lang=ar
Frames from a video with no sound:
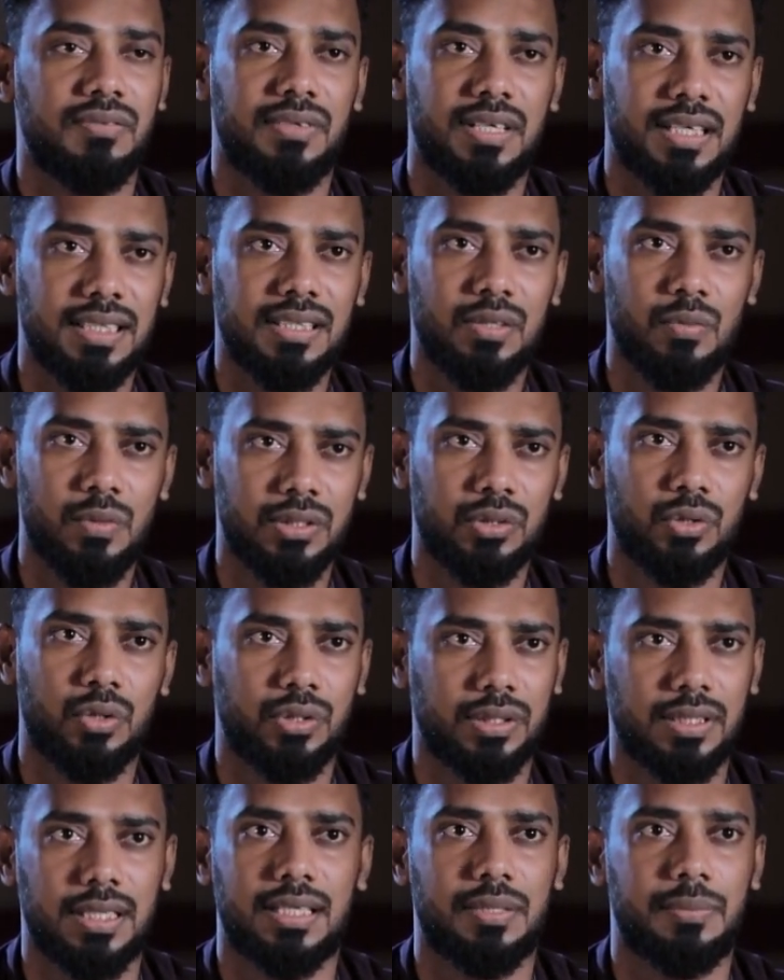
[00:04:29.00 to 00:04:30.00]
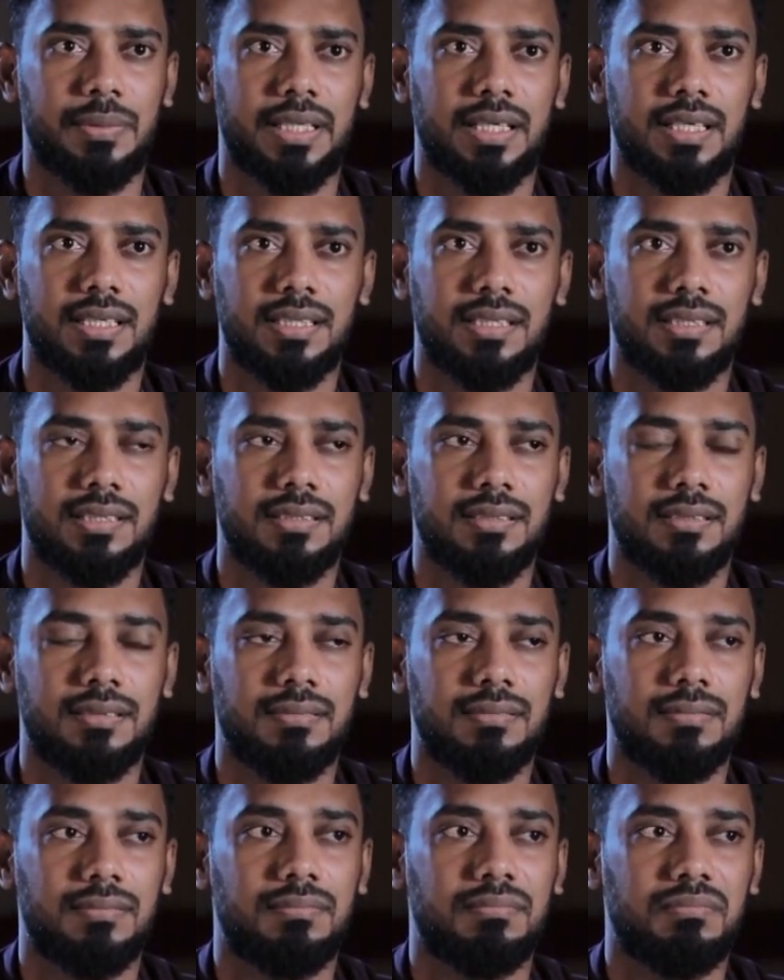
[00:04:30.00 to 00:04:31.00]
فدونت خطة كبيرة
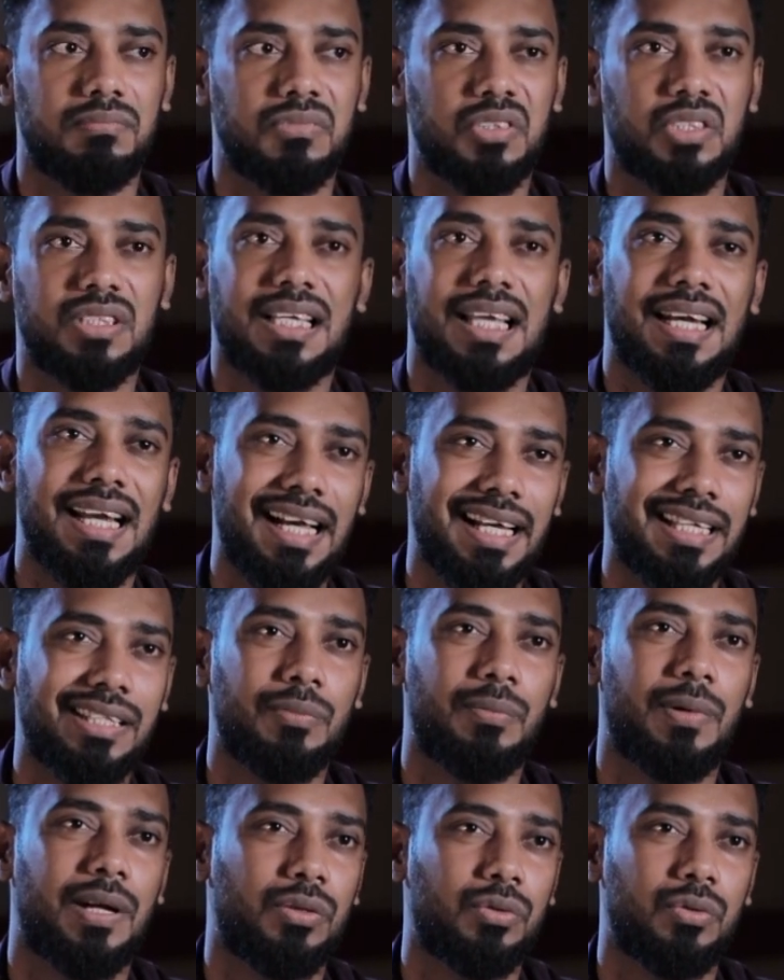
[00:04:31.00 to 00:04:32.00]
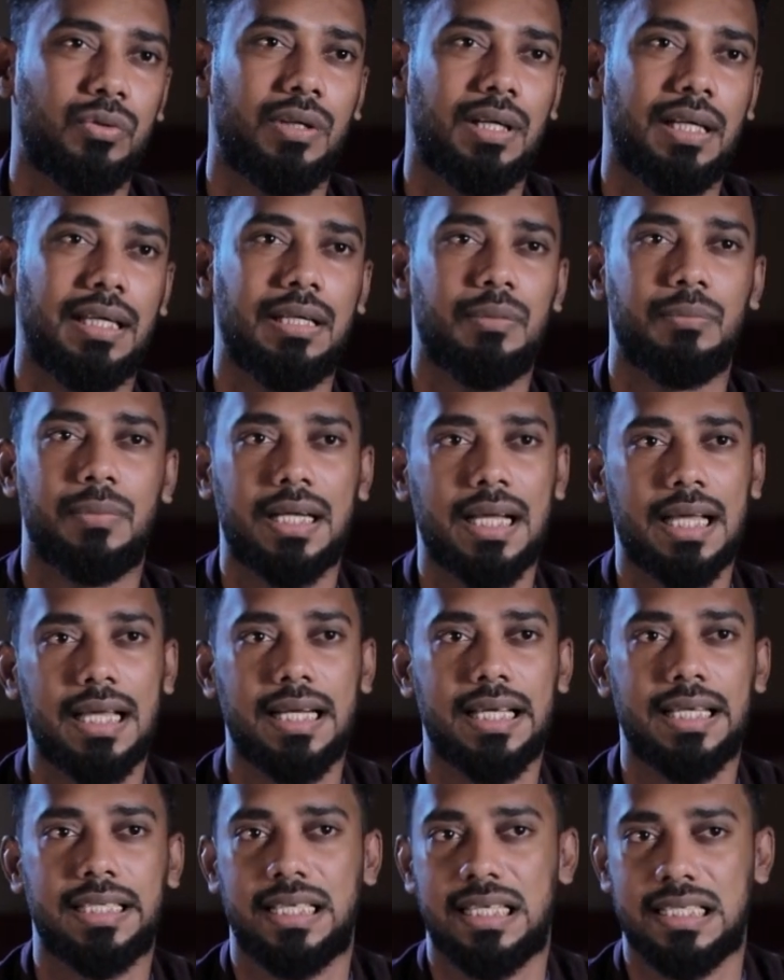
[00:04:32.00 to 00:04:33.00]
وطلعت برضو على
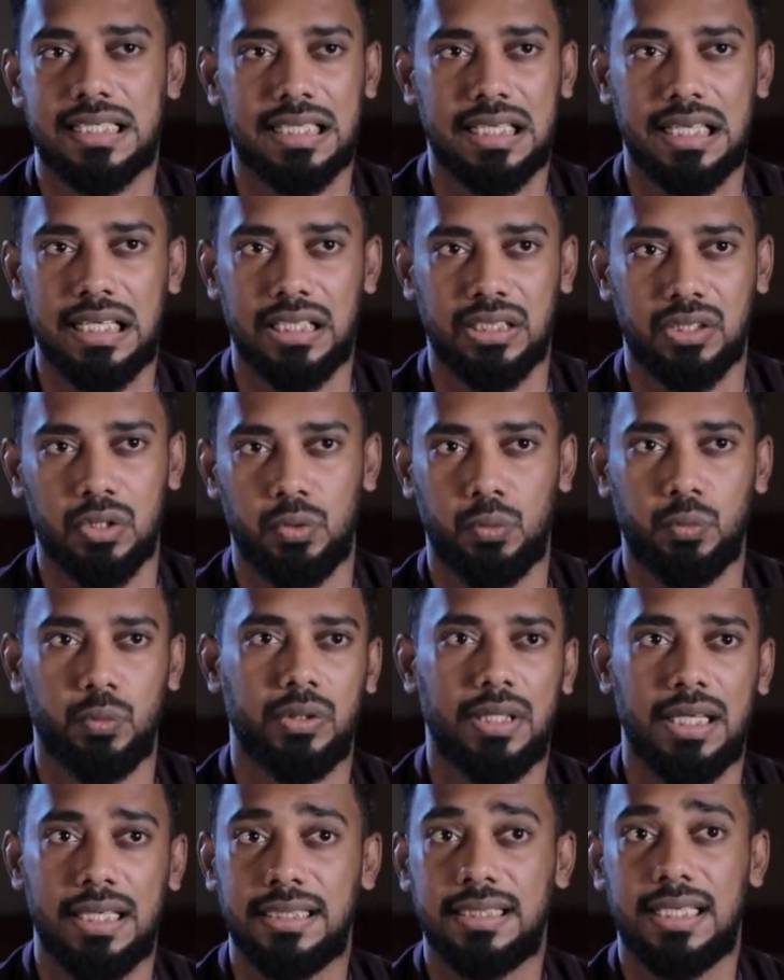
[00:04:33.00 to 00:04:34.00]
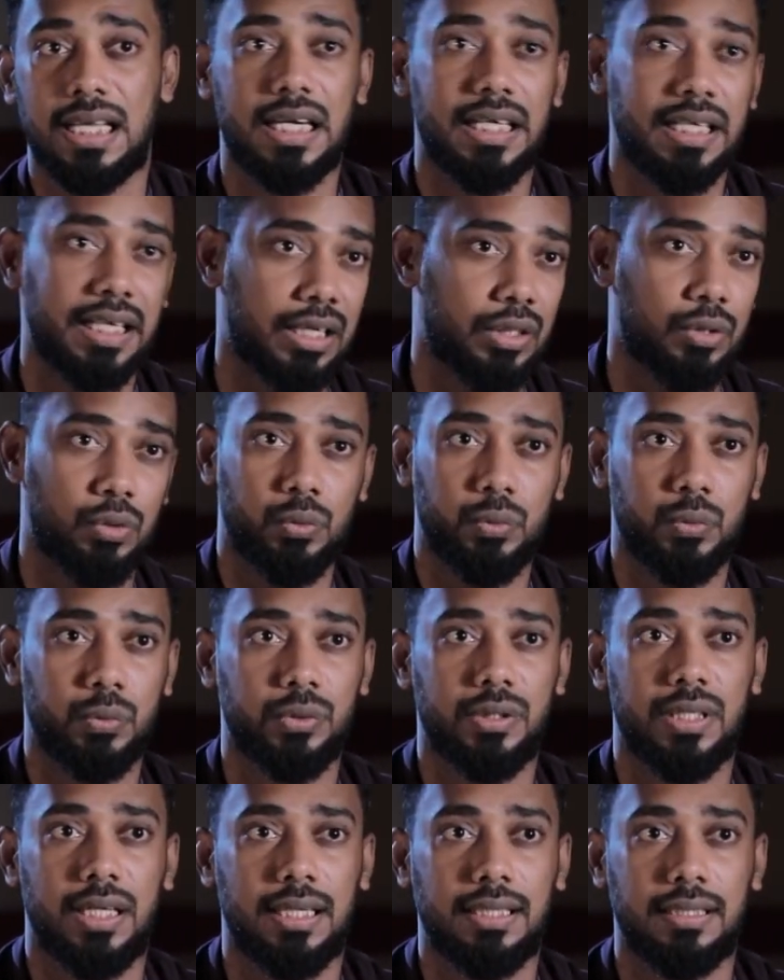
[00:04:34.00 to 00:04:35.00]
مقالات عن صناعة العود عن تاريخ
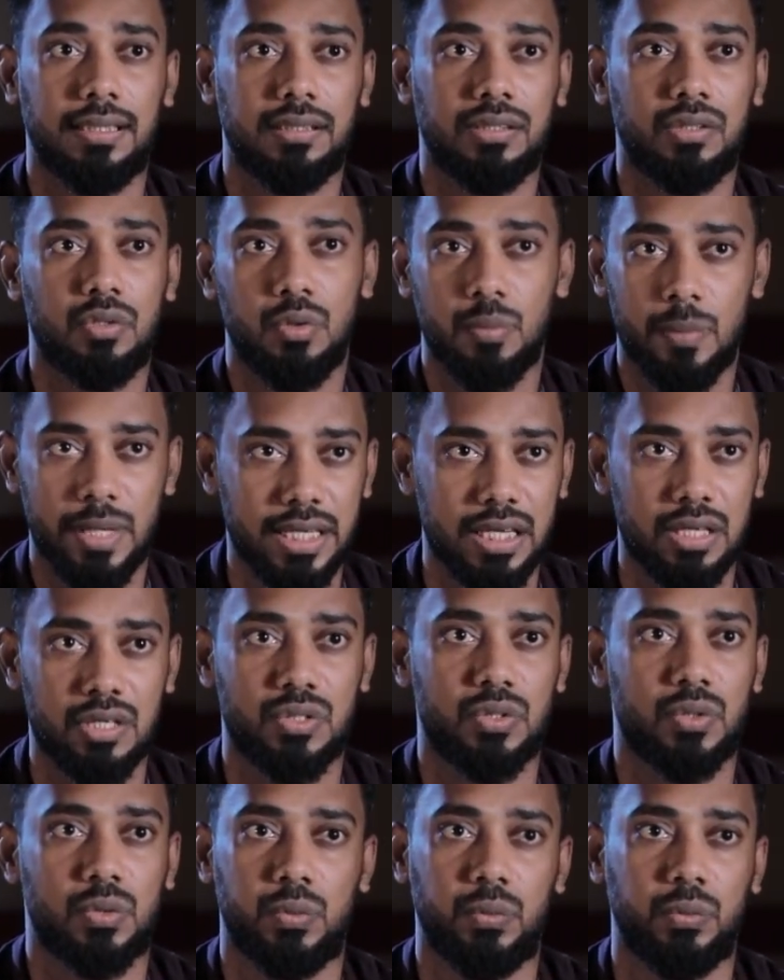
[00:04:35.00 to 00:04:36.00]
العود عن كل ما يخص